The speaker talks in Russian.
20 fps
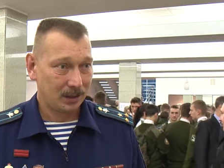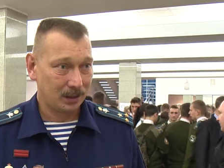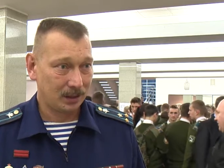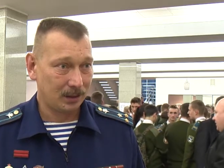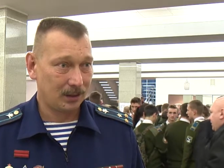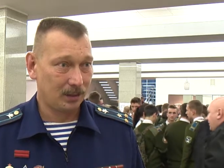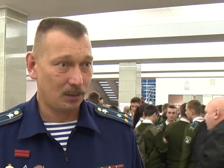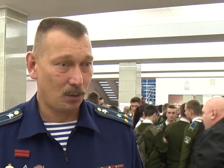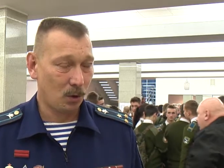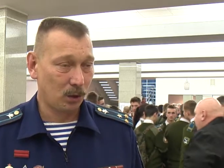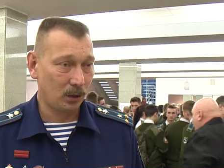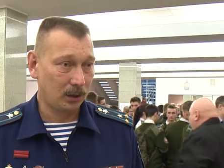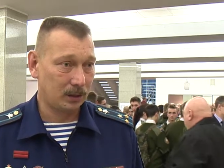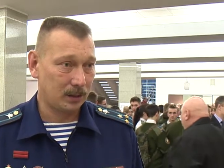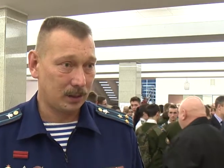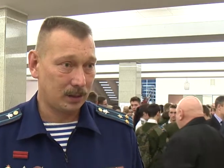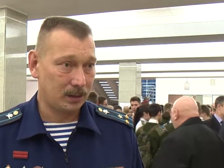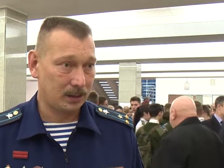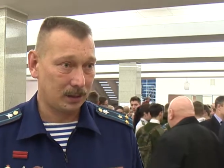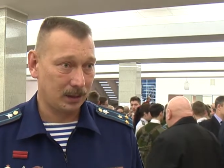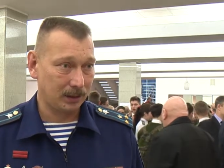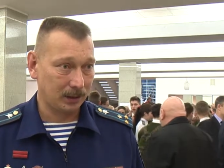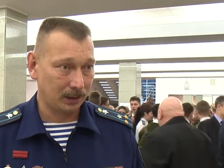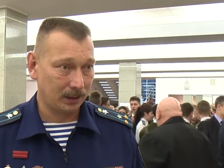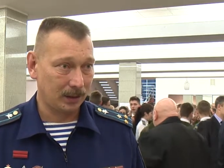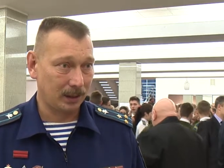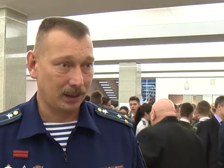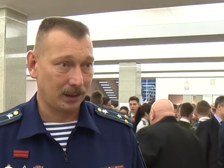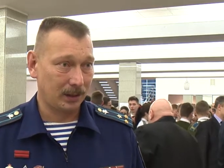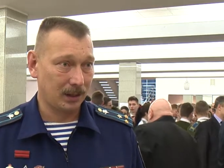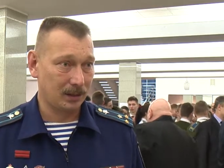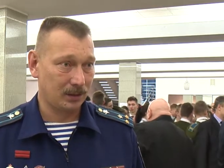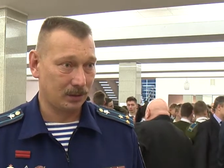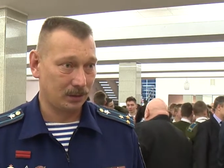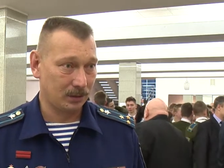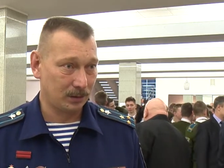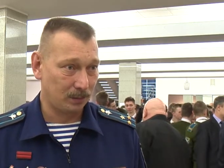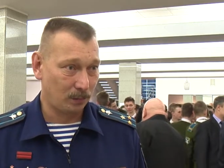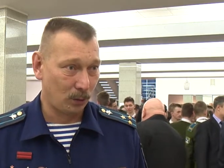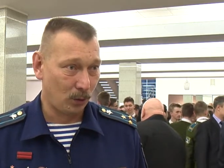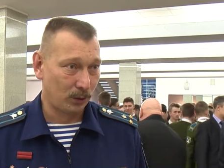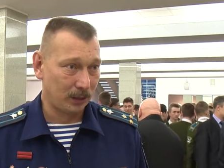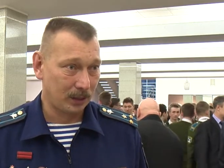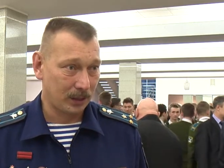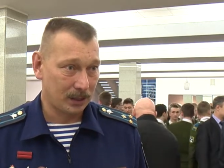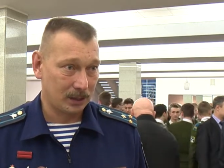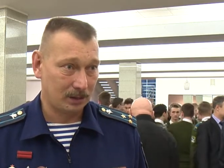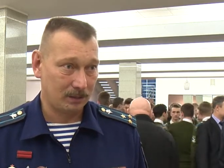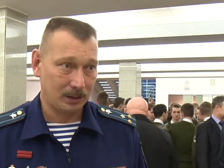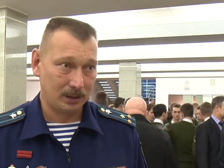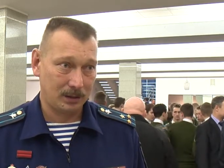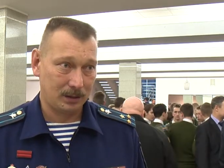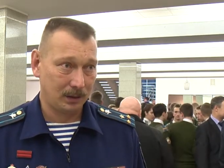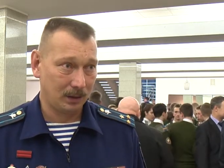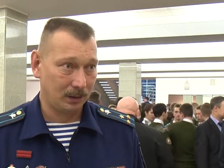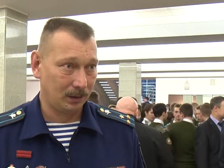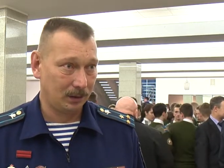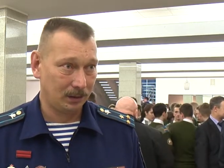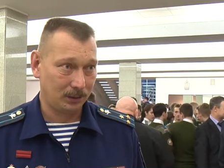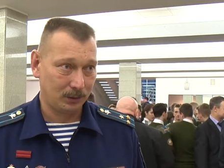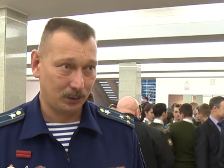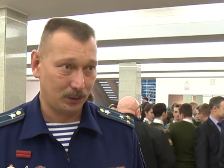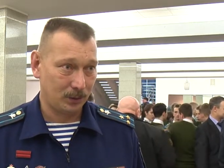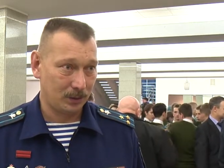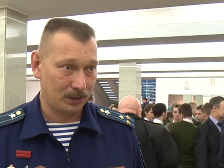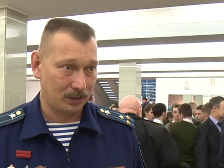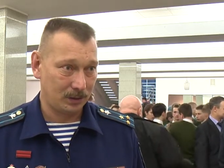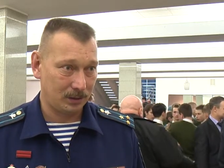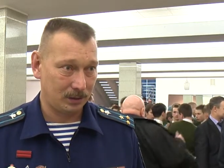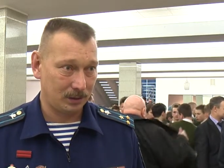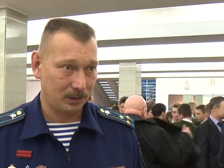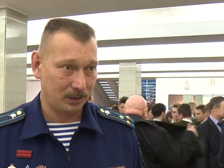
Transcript: э, молодость, это как раз э, полный расцвет сил, то есть